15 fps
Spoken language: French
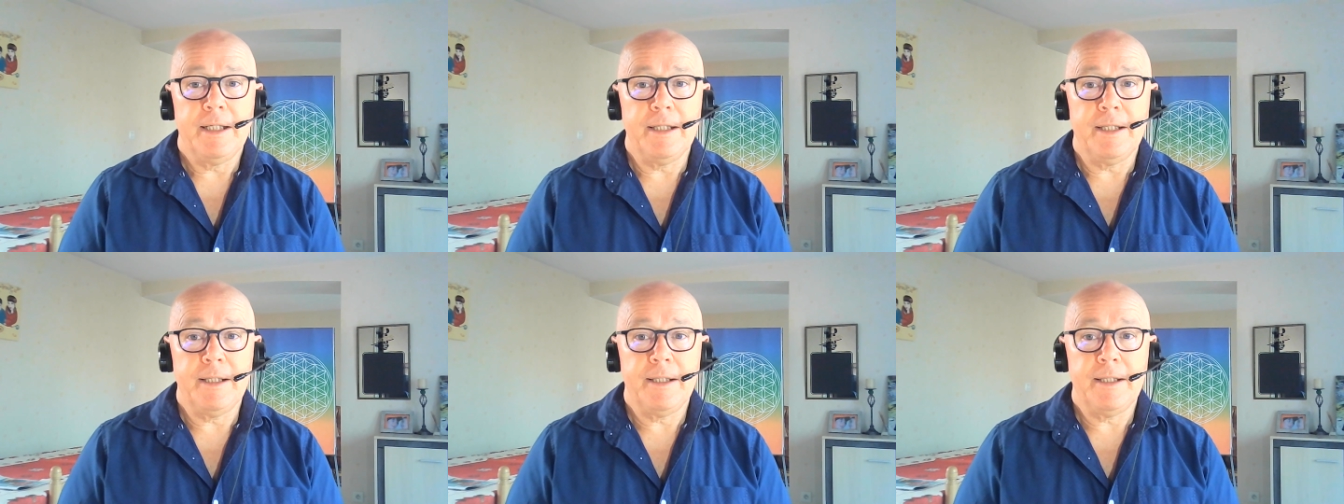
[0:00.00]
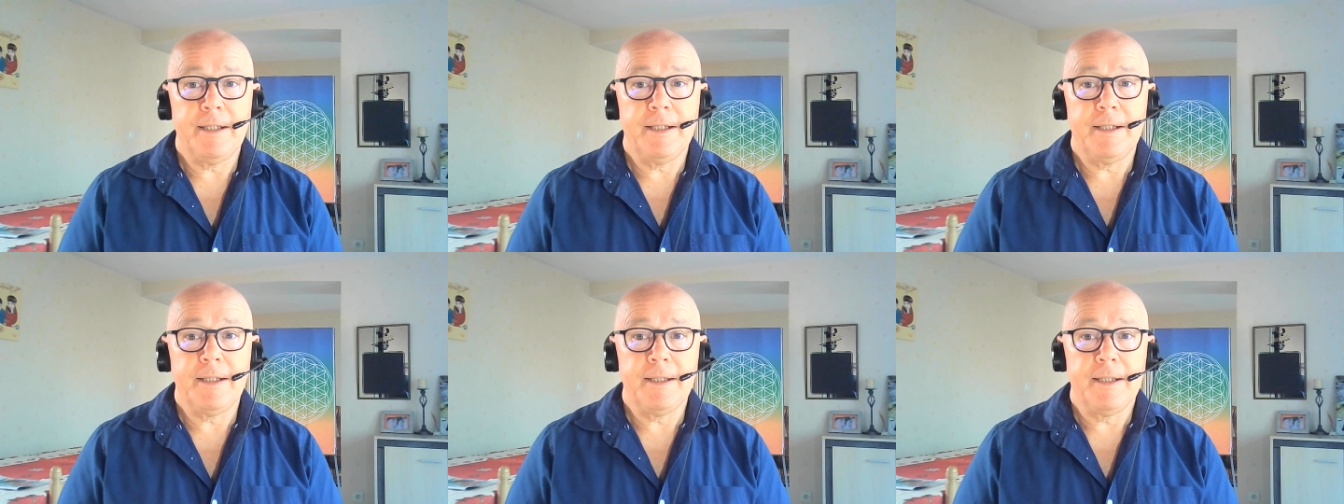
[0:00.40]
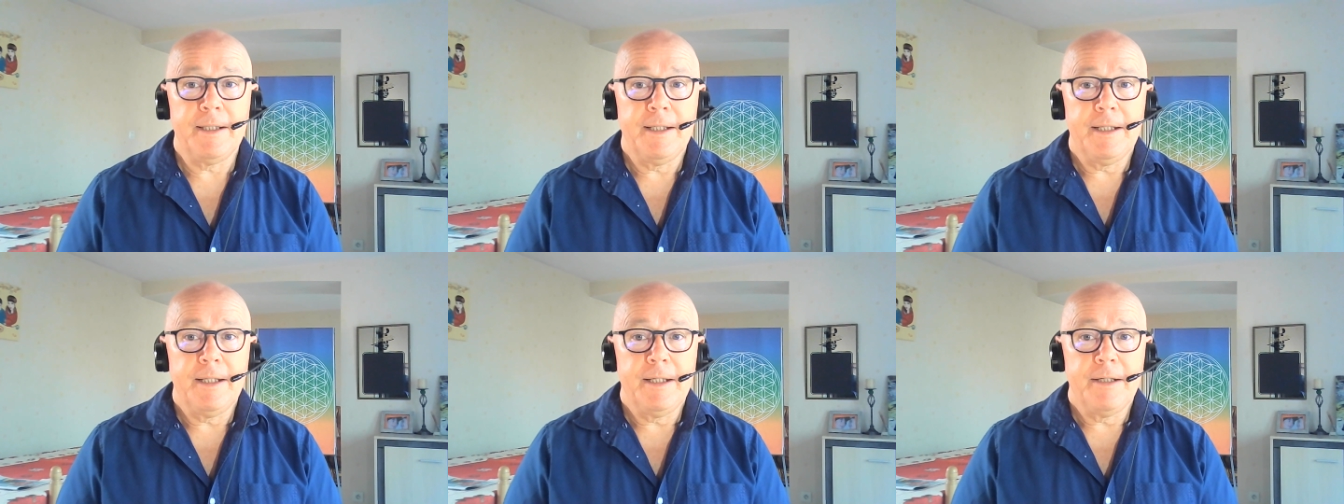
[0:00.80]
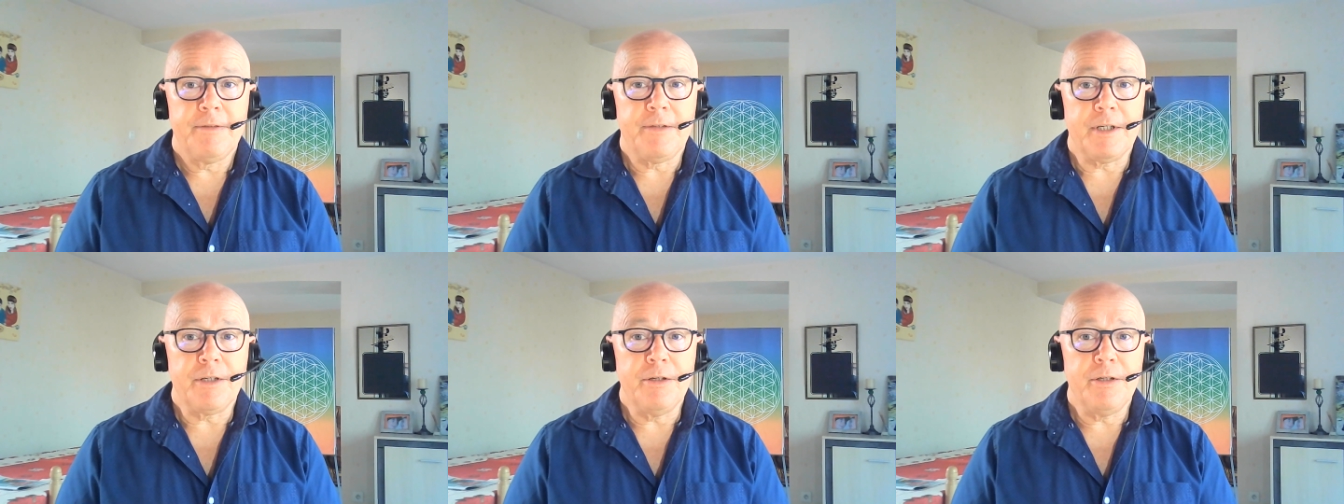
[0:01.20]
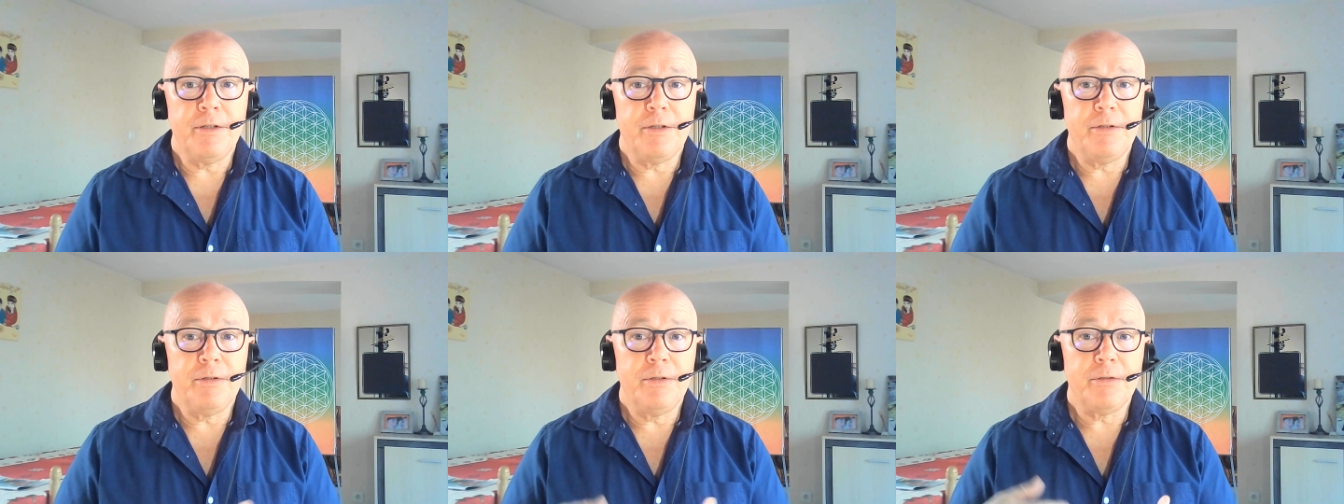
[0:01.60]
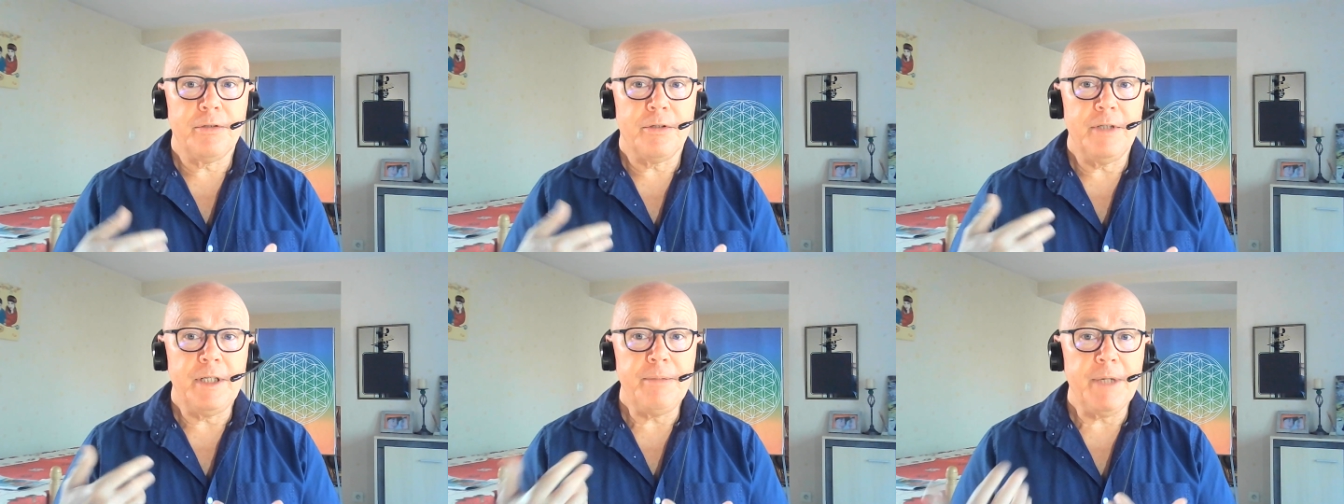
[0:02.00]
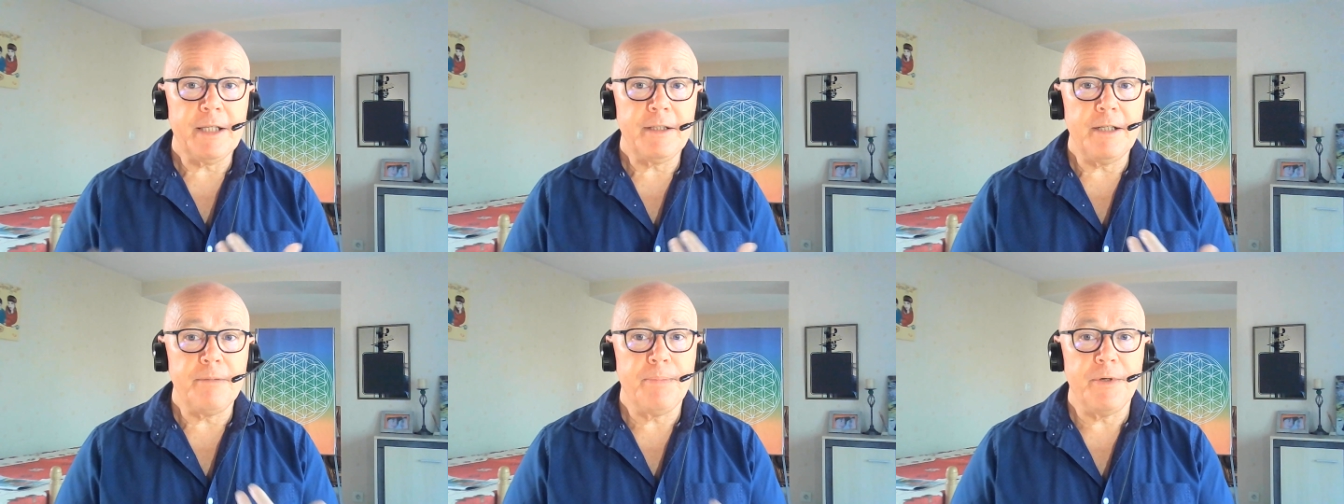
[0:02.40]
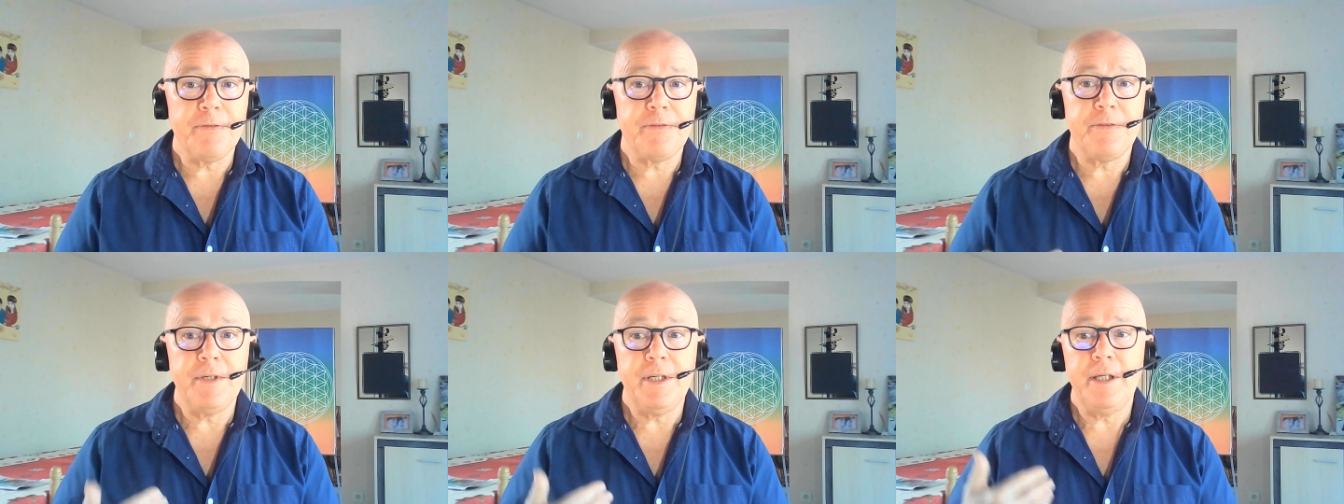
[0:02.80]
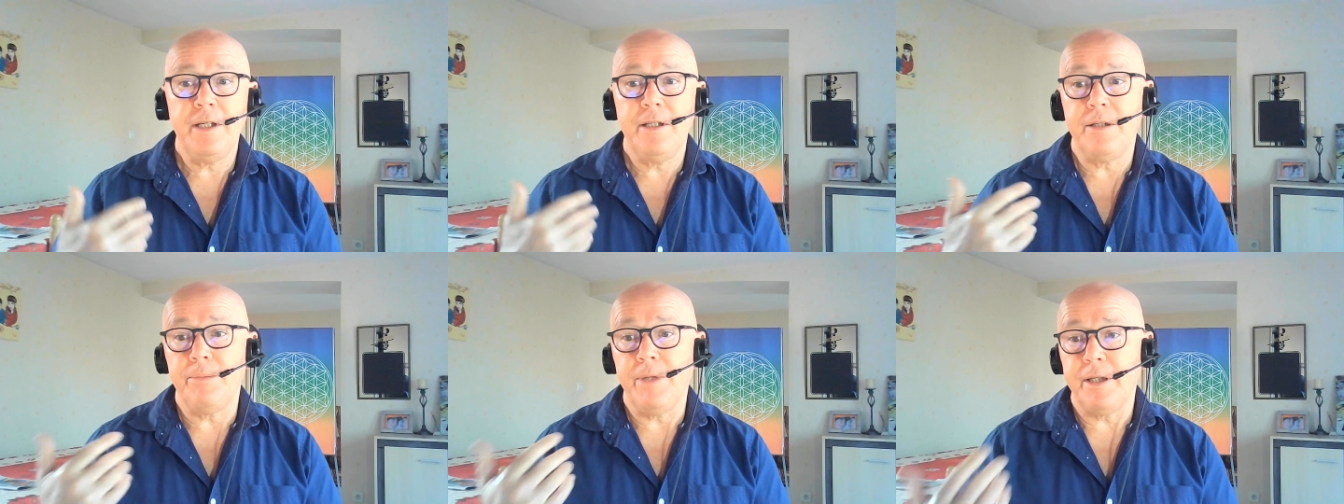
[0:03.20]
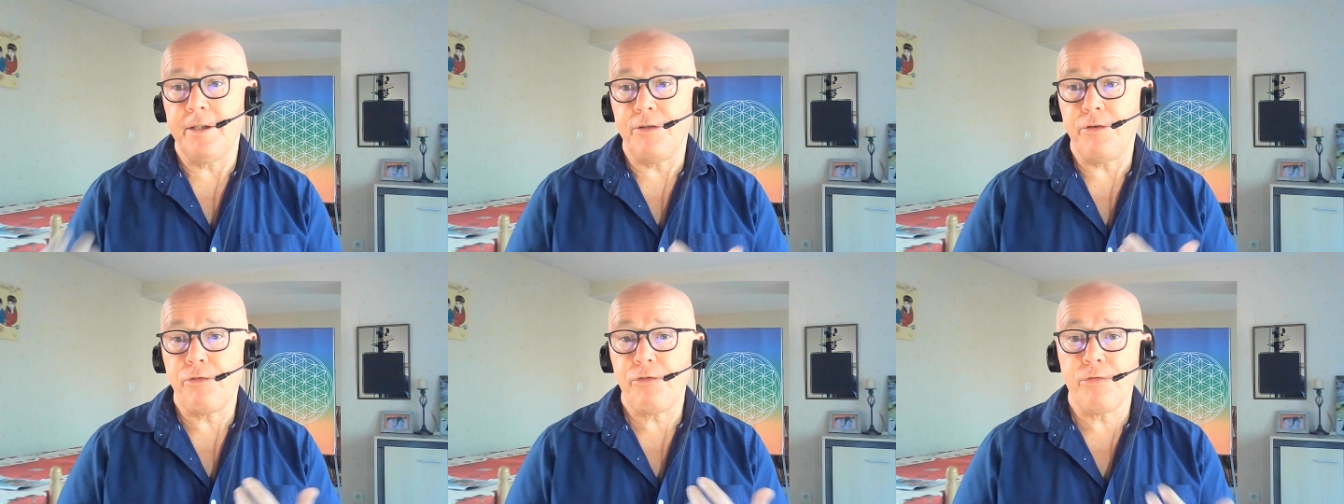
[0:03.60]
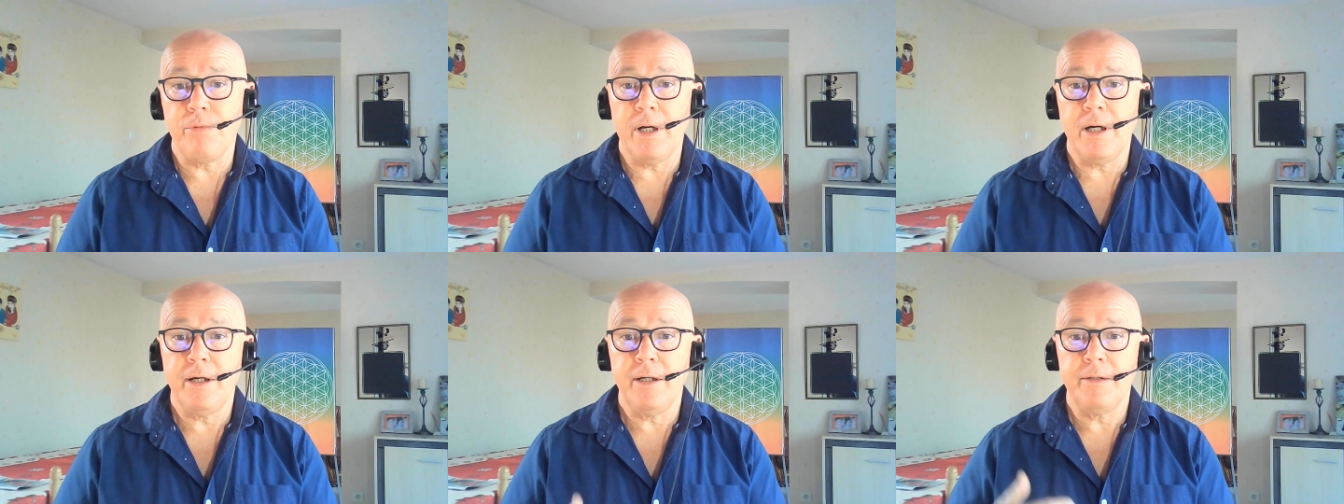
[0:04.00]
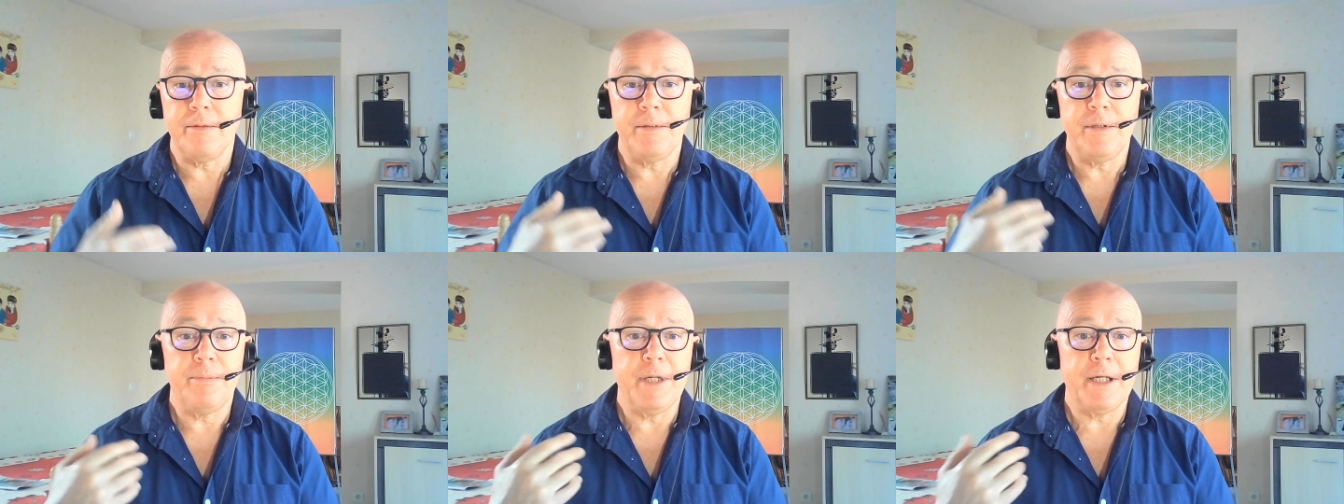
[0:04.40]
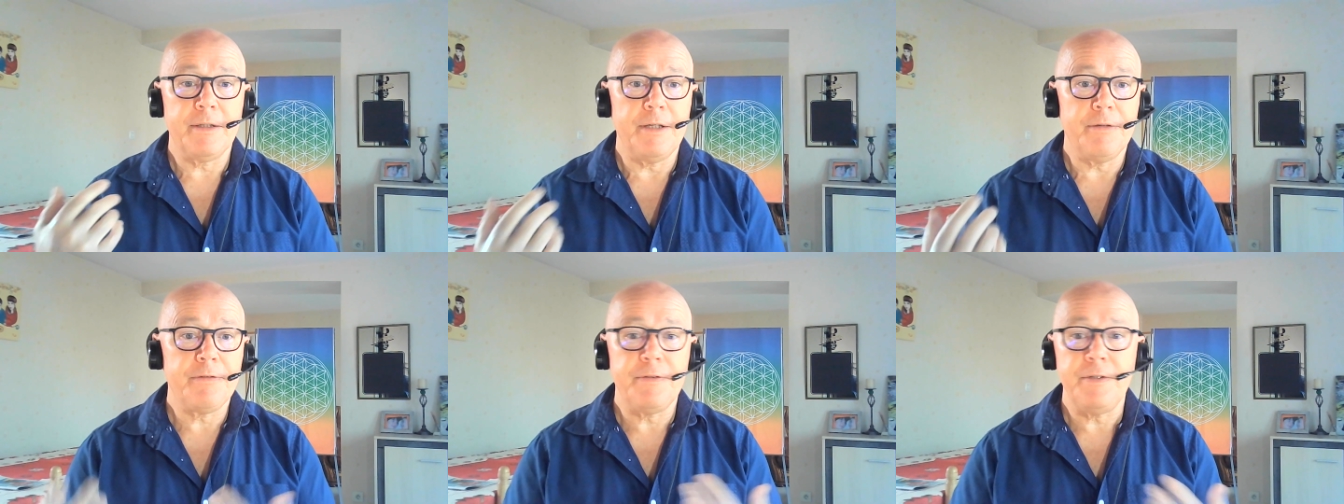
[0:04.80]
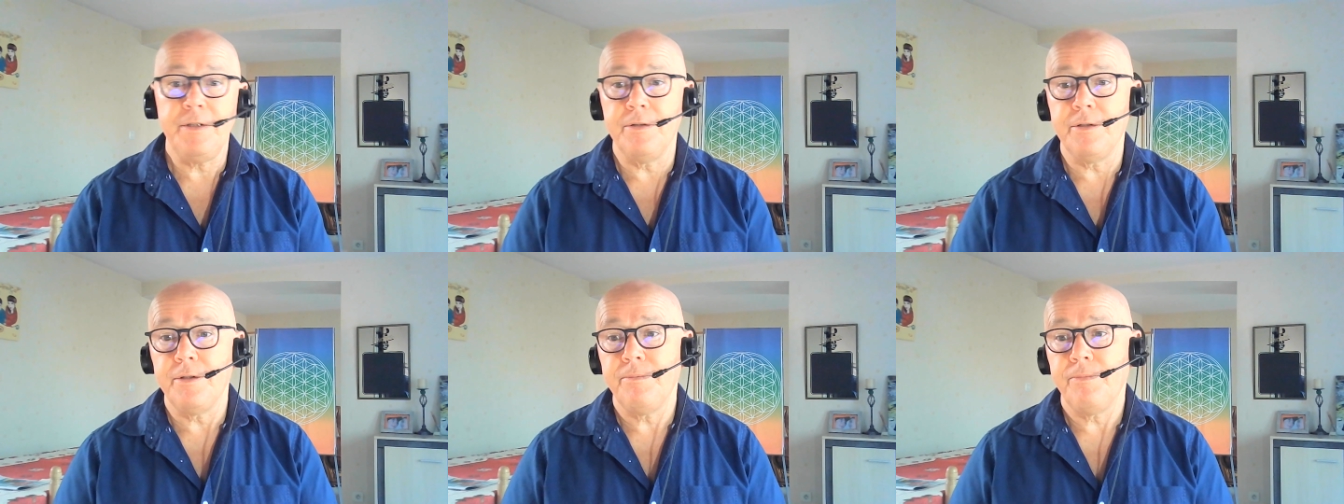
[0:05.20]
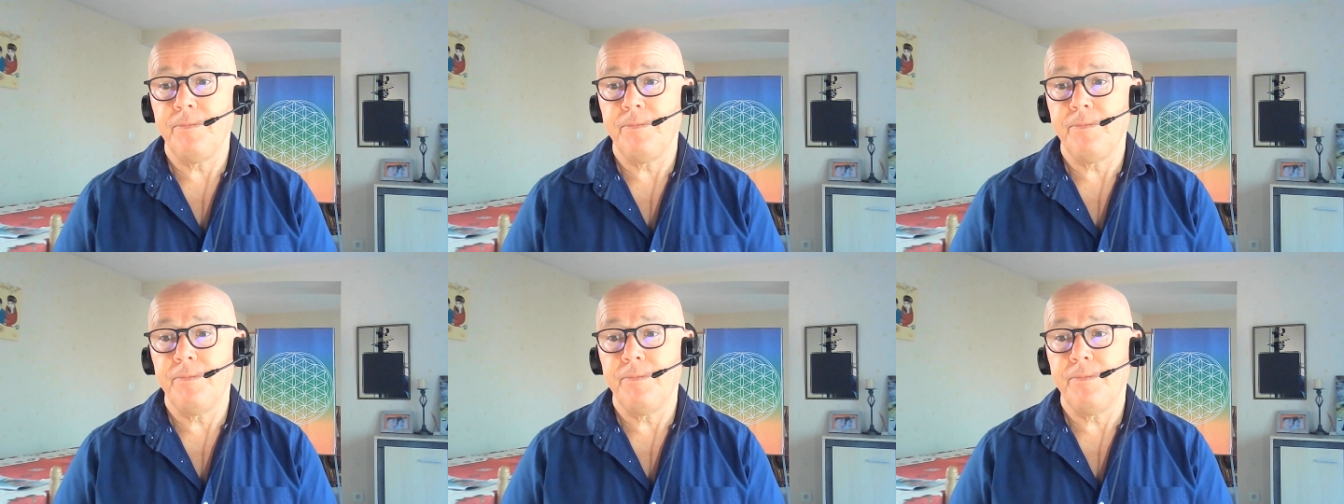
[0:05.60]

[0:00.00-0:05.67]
Euh, c'est que notre liberté de penser, liberté de choix, une liberté aussi de,